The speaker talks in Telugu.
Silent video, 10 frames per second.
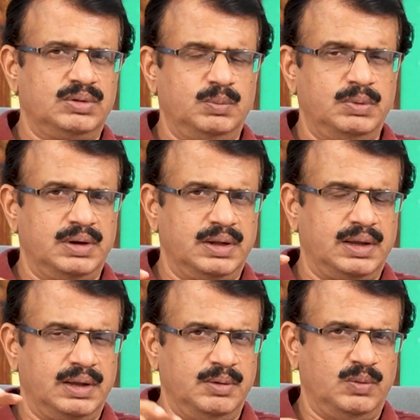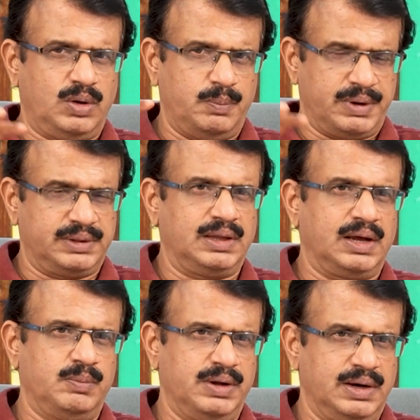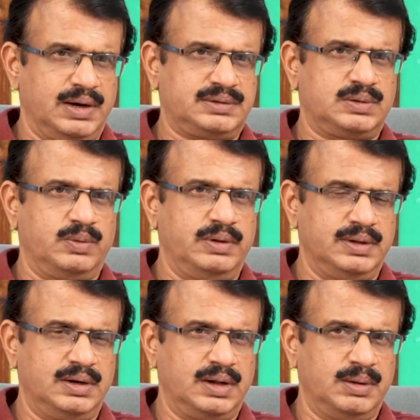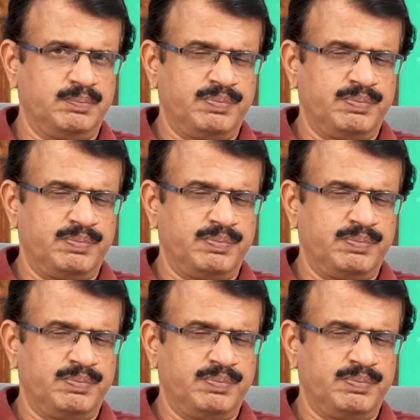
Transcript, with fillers: ఉద్యమానికి ఒక ప్రత్యేకమైన లక్షణం ఏంటంటే